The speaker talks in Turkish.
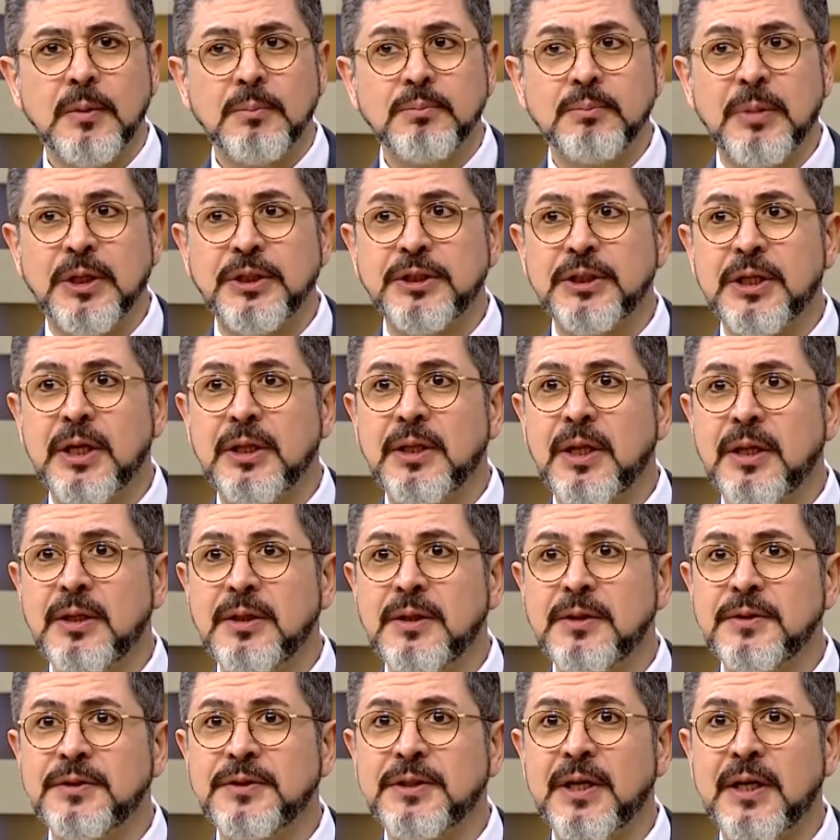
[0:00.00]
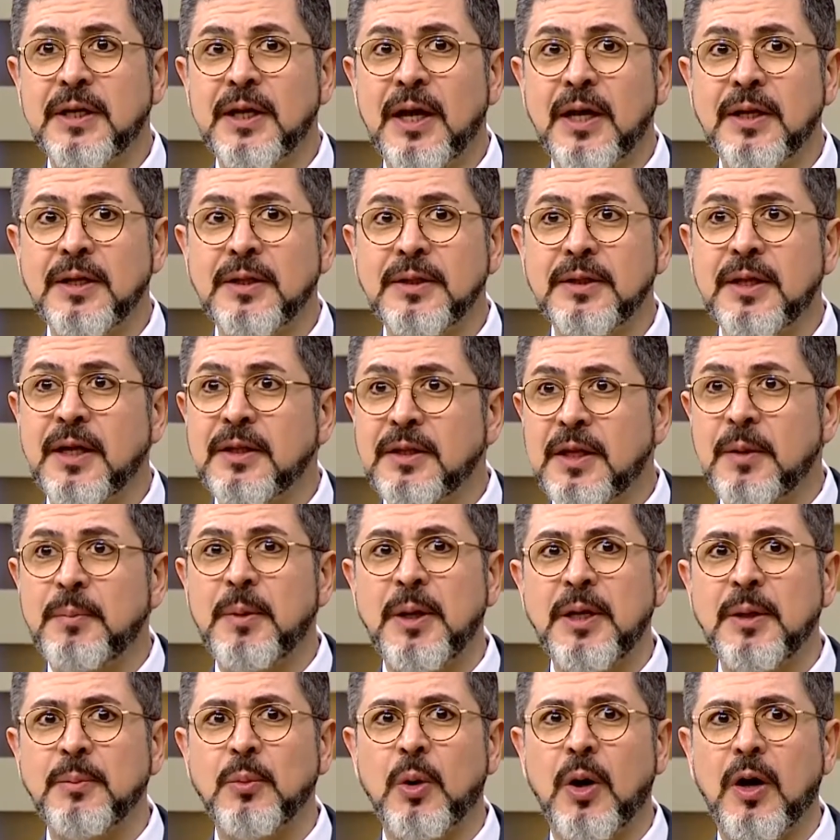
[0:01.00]
Başkalarının zararından da
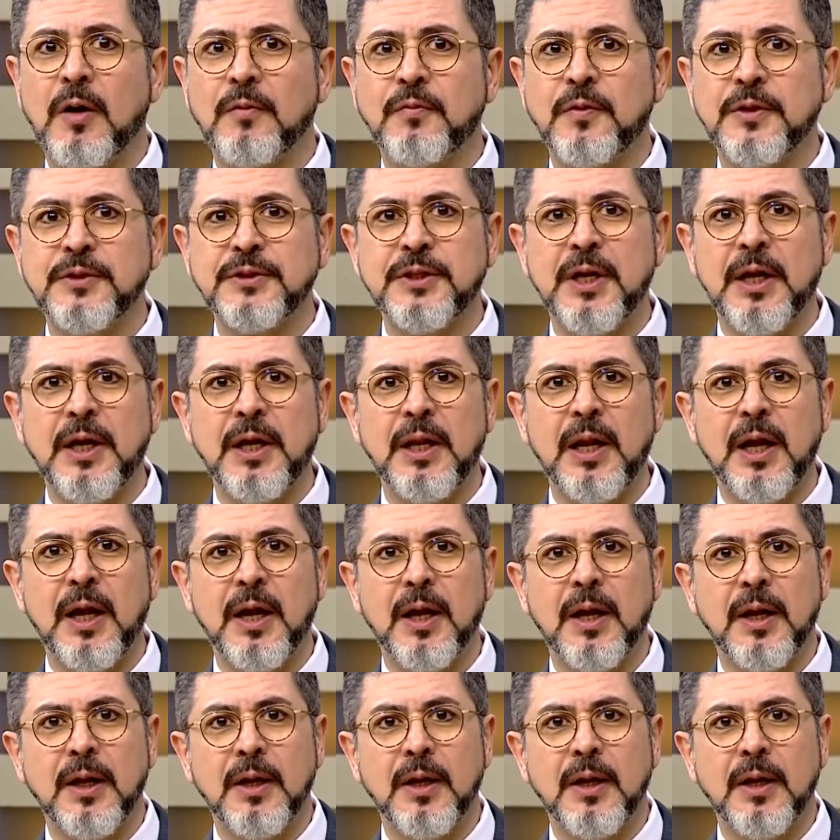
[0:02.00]
beni muhafaza eyle.